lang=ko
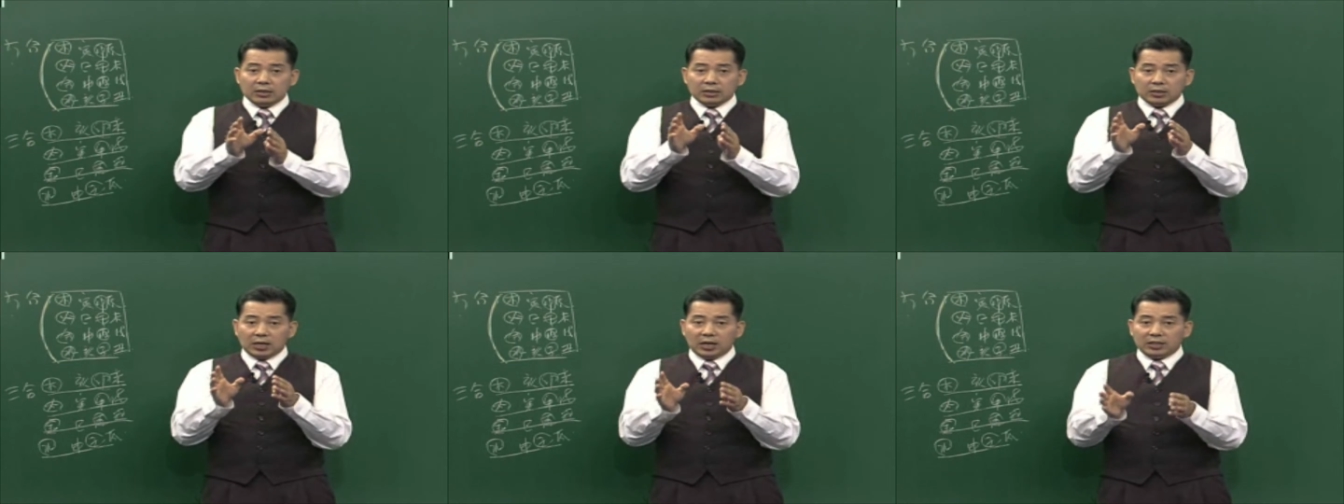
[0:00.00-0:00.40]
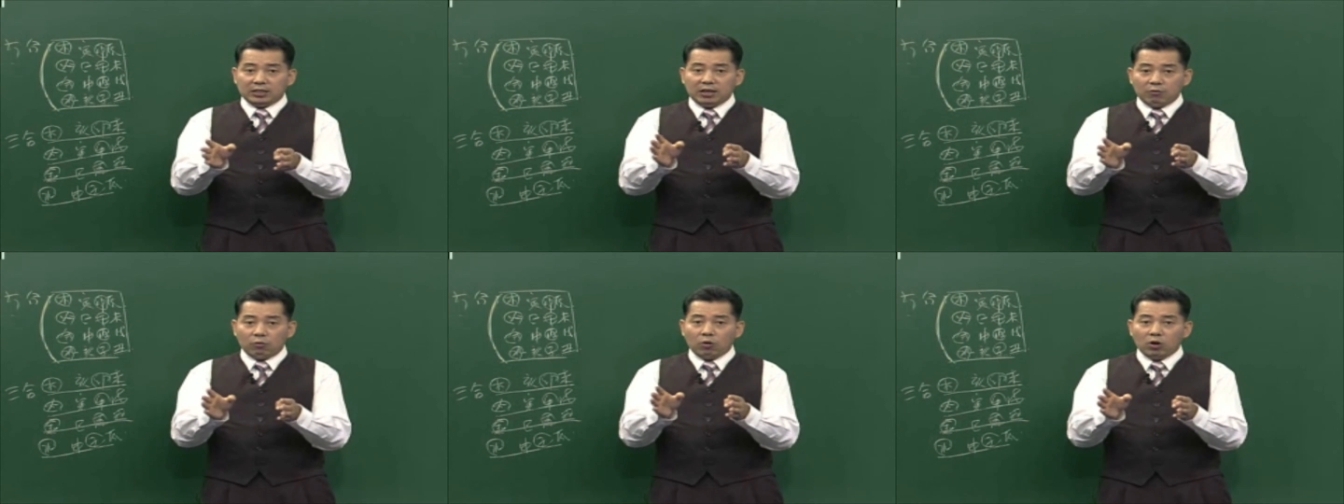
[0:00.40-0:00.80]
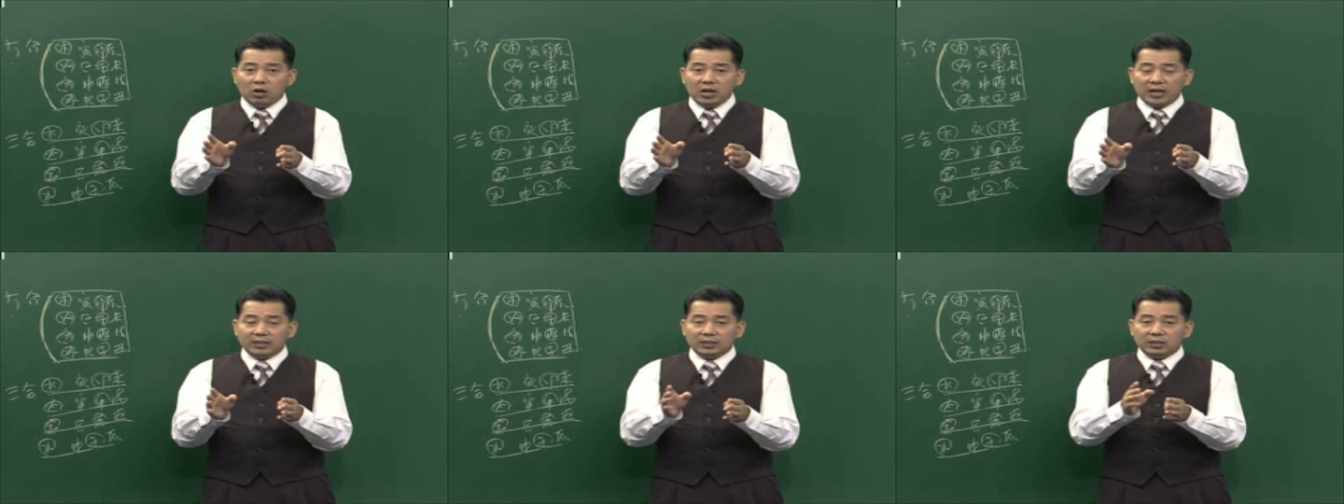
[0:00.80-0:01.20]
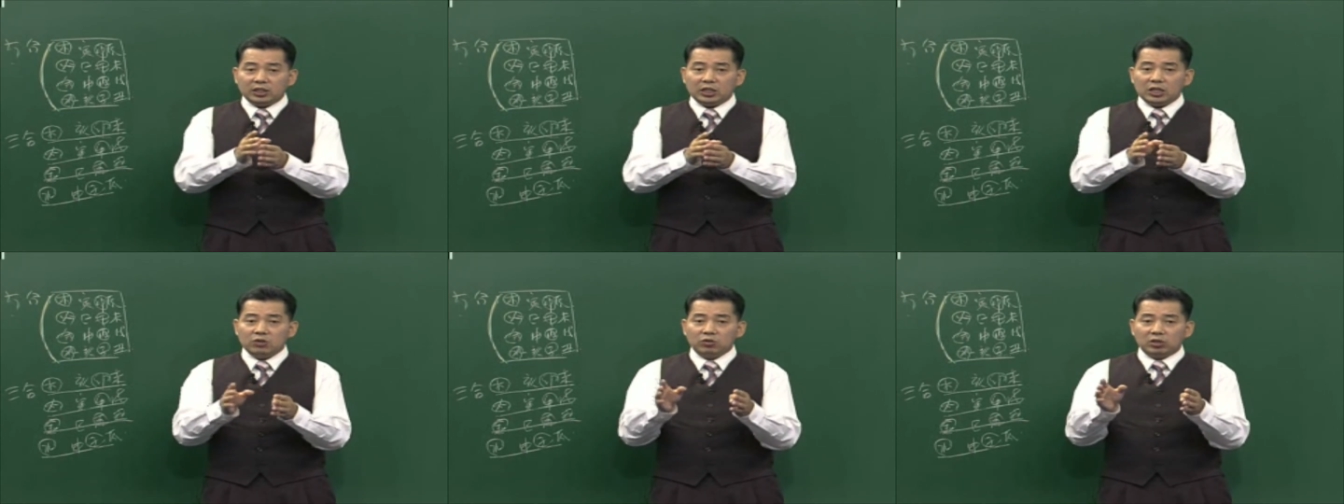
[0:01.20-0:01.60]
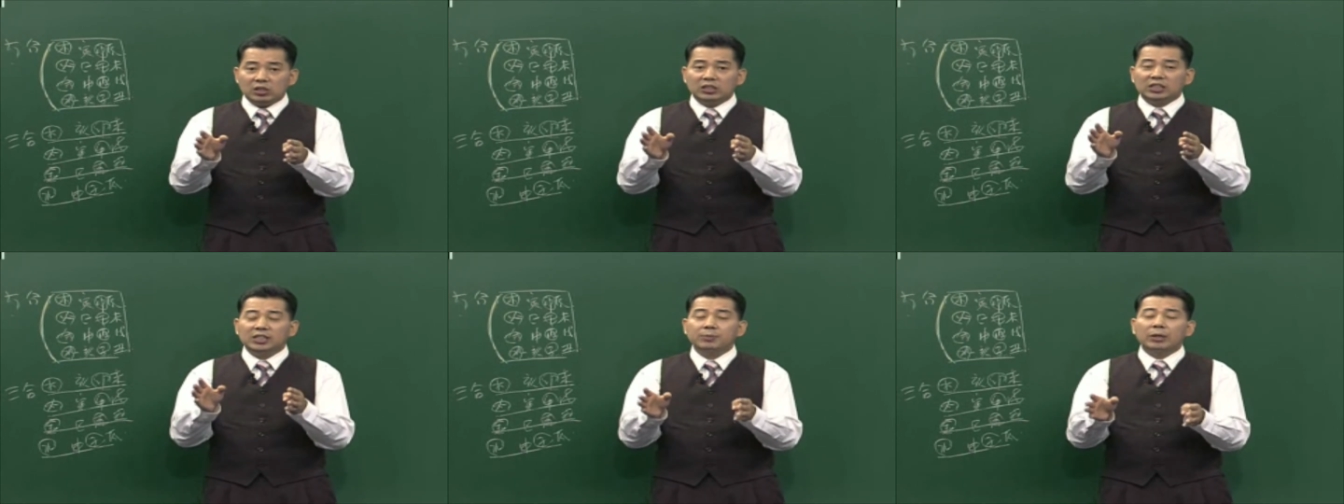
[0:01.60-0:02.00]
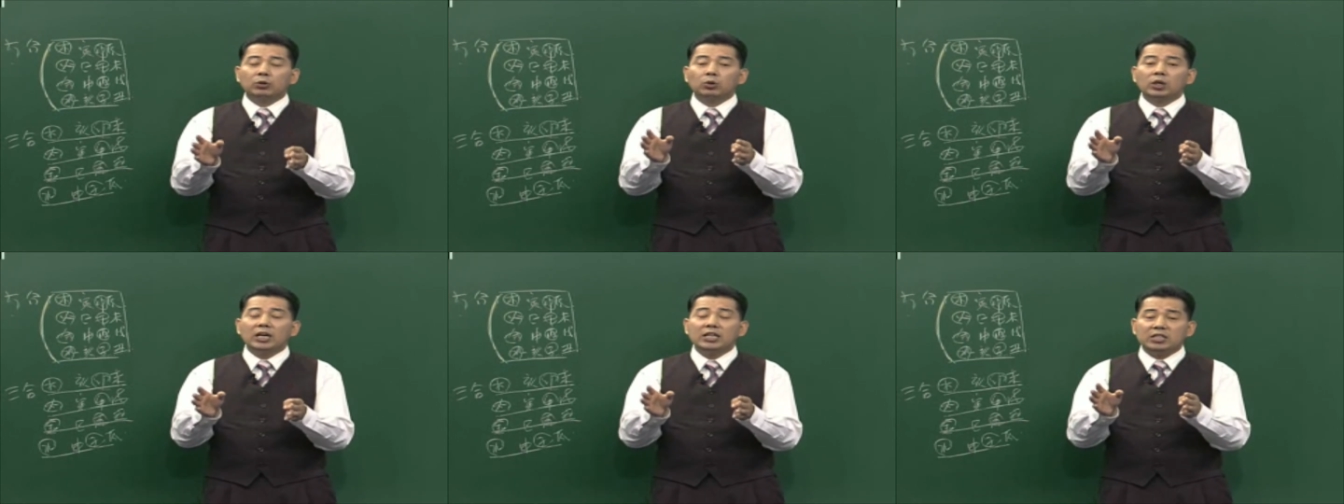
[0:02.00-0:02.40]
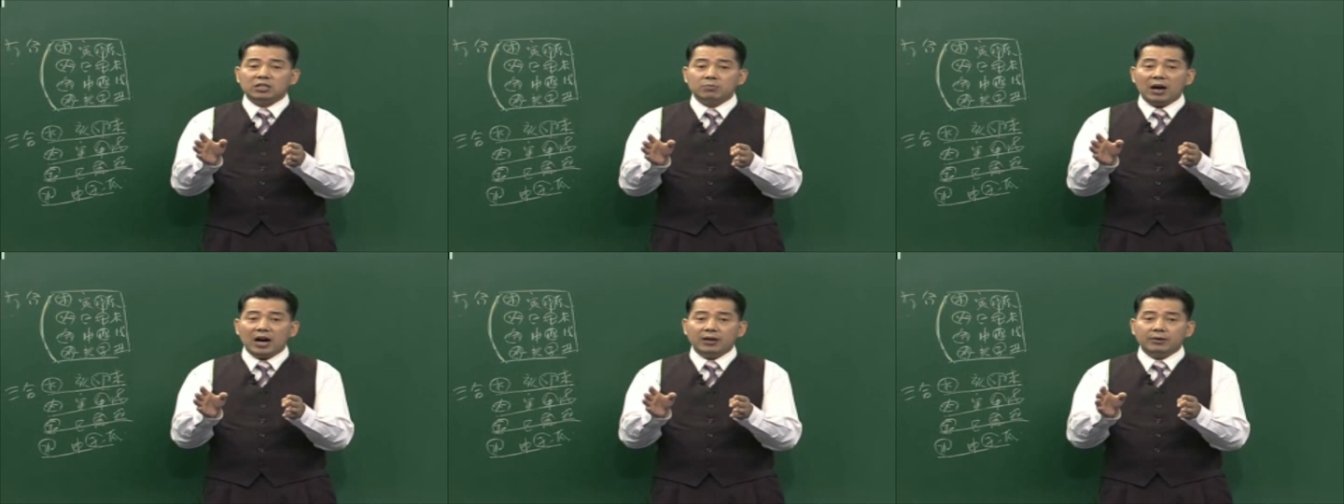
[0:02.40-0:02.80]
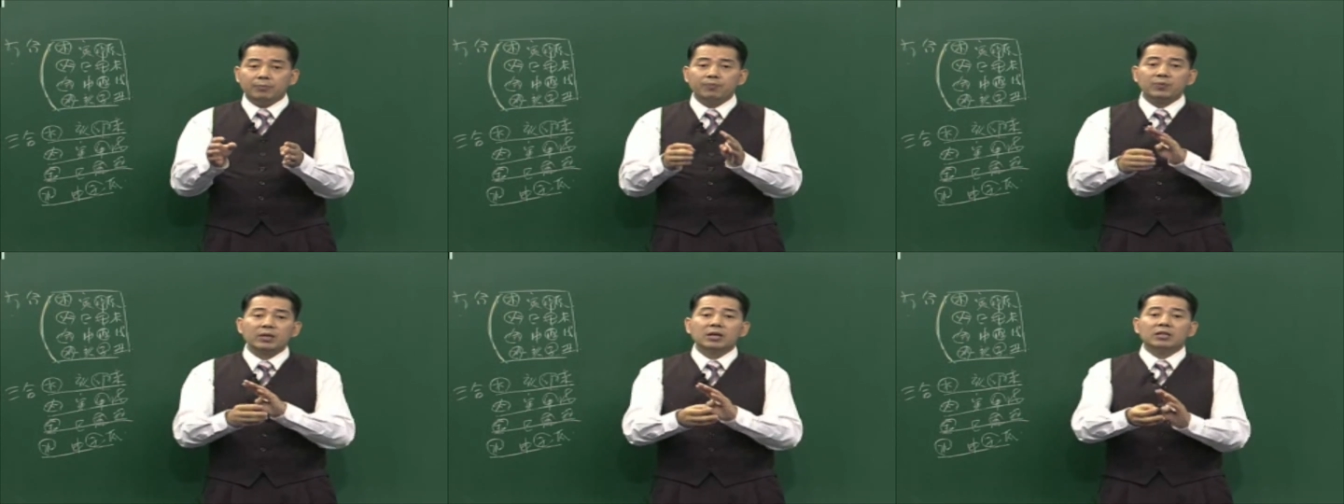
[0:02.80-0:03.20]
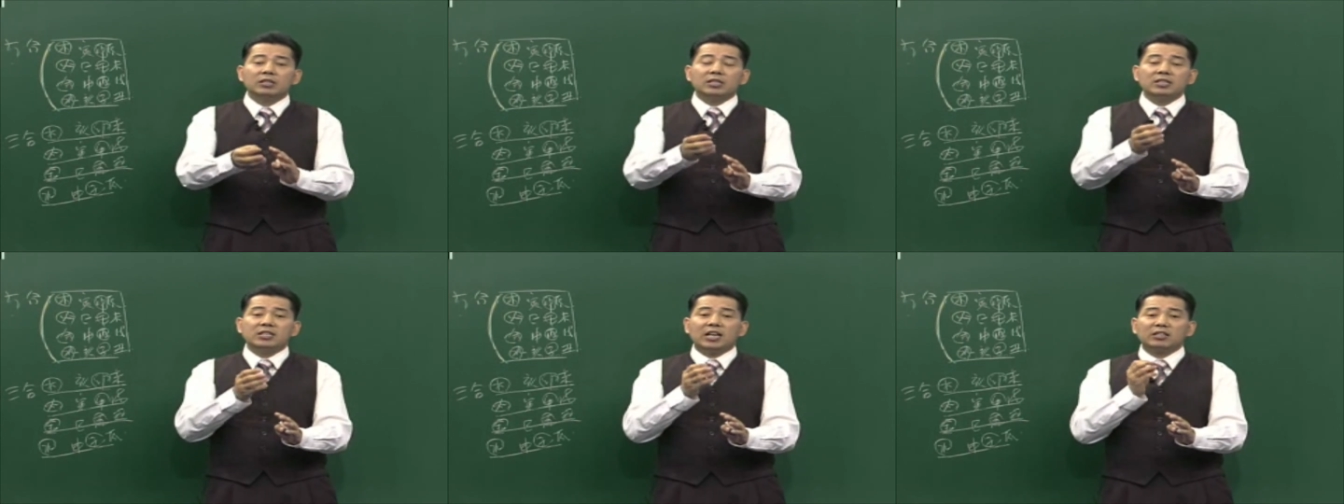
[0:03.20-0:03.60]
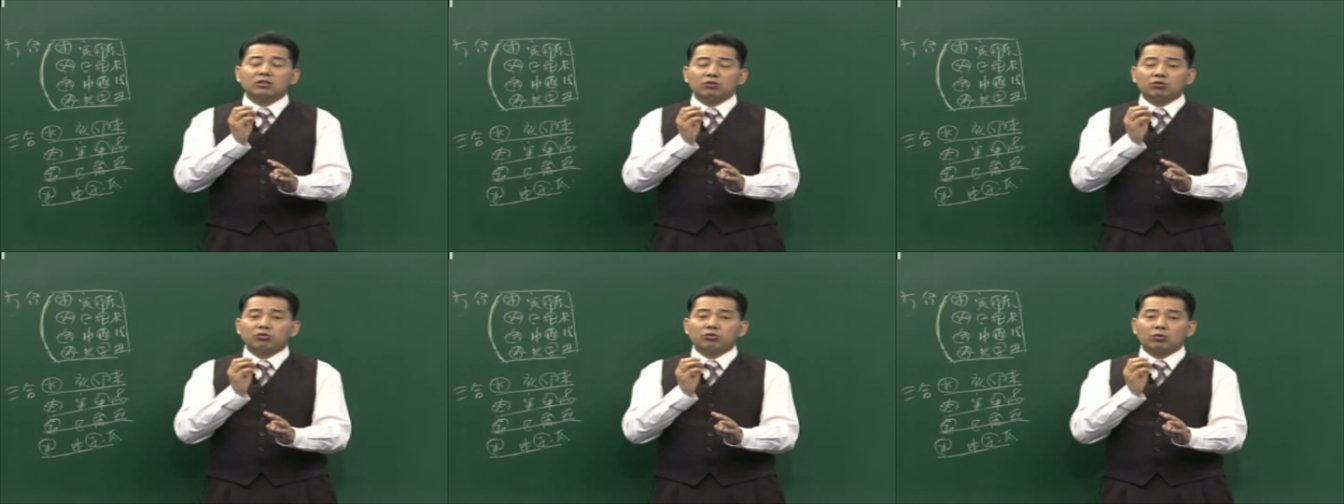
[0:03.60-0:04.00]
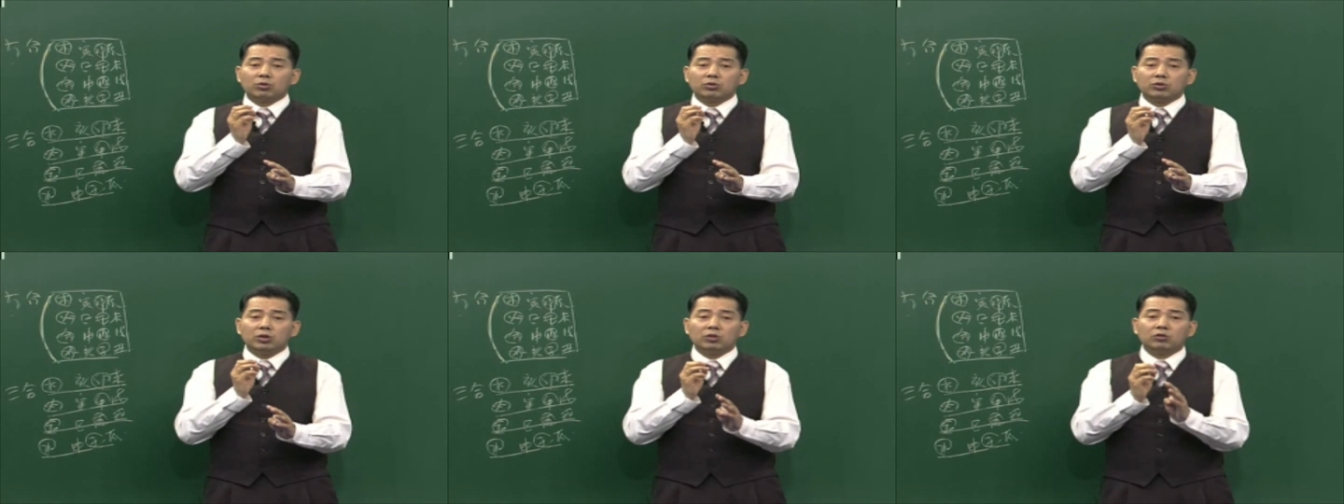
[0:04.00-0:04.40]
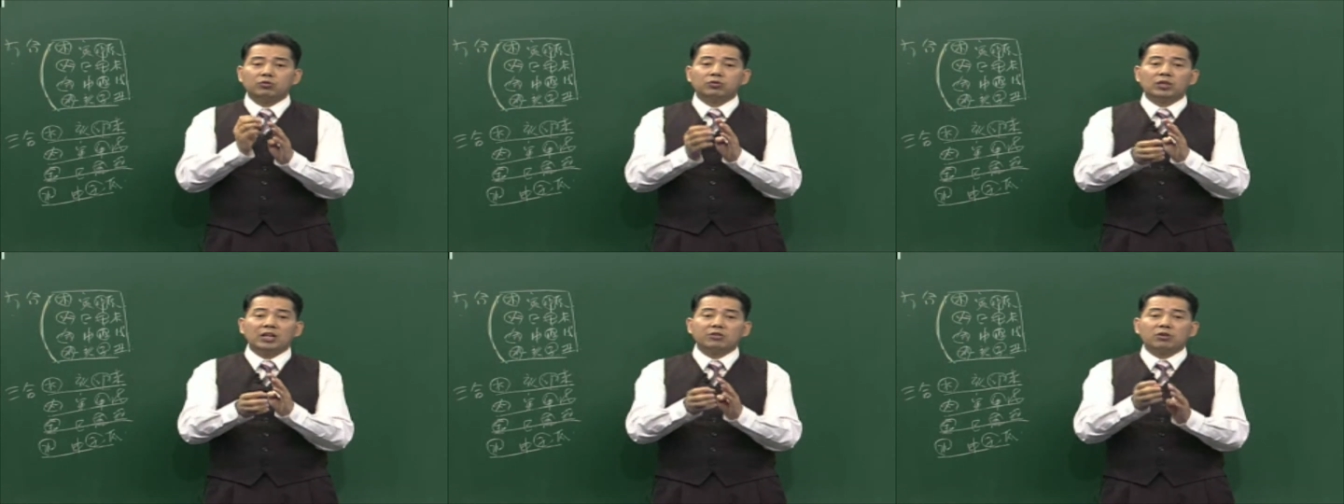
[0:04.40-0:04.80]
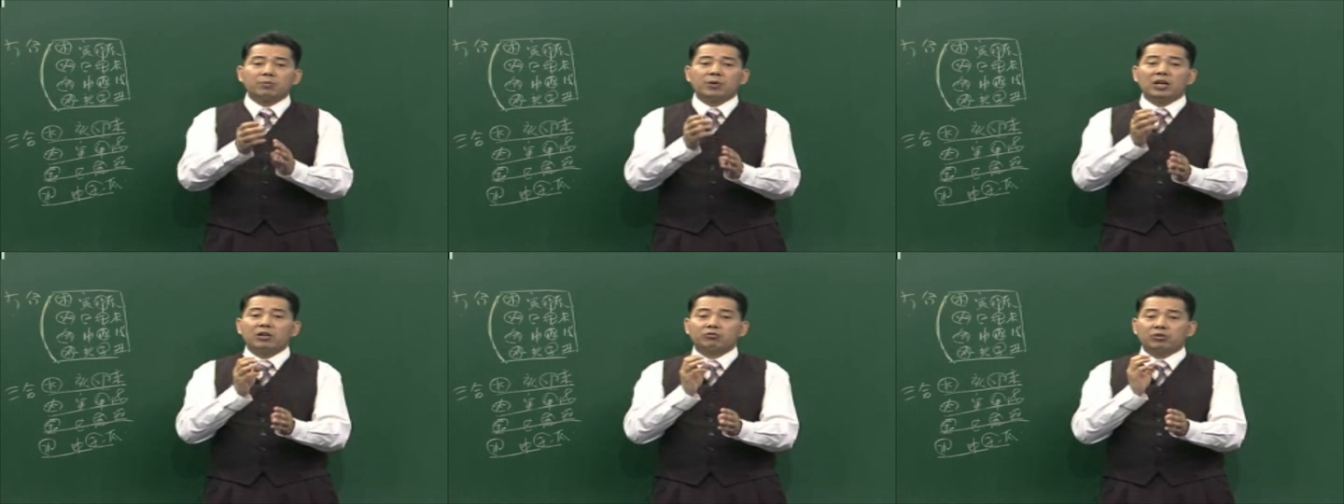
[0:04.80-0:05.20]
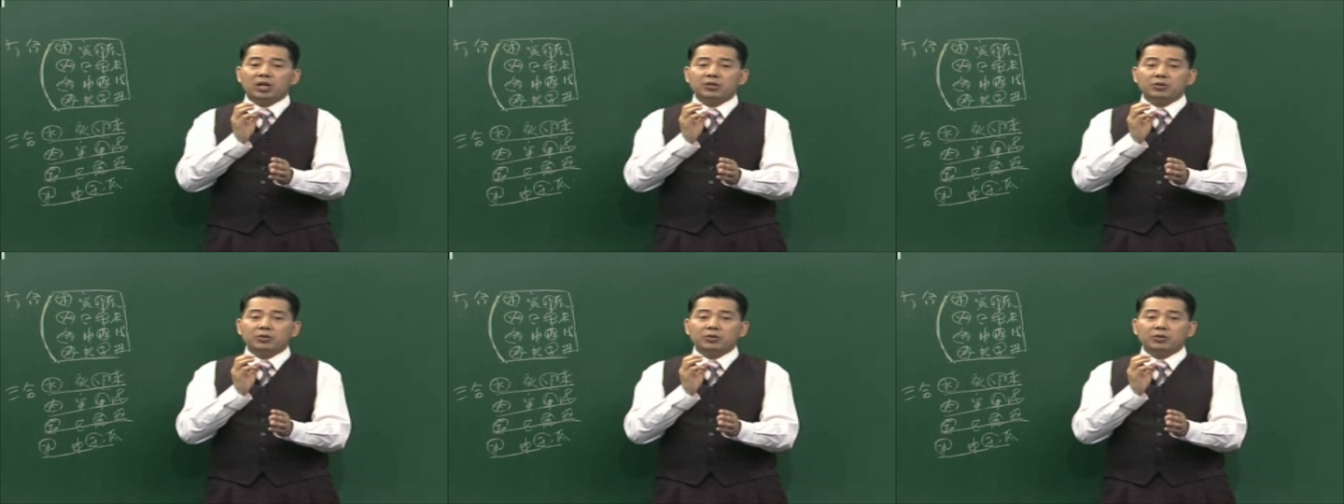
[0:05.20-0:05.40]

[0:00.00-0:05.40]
자기의 원래는 신유술 금에 속해 있지만 신자진 수로서 두 가지로 변할 수가